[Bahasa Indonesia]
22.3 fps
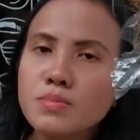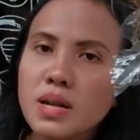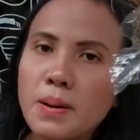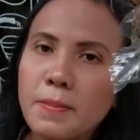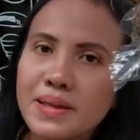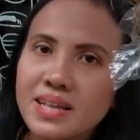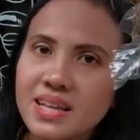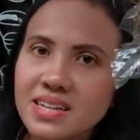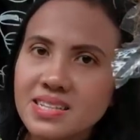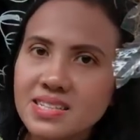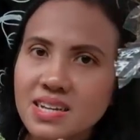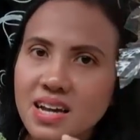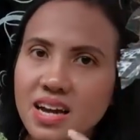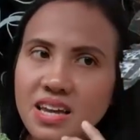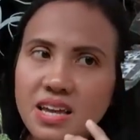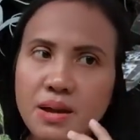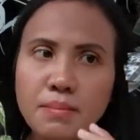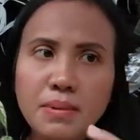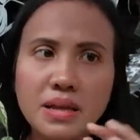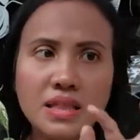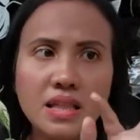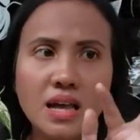mendapatkan
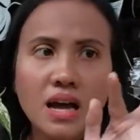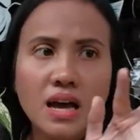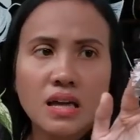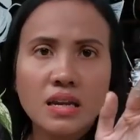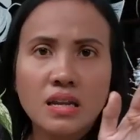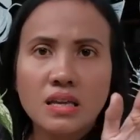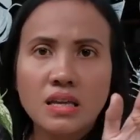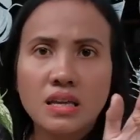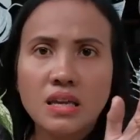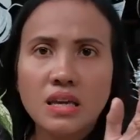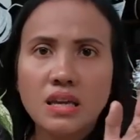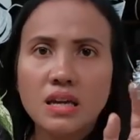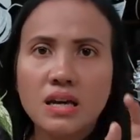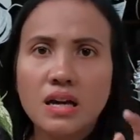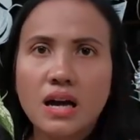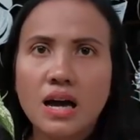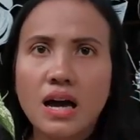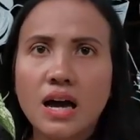cahaya matahari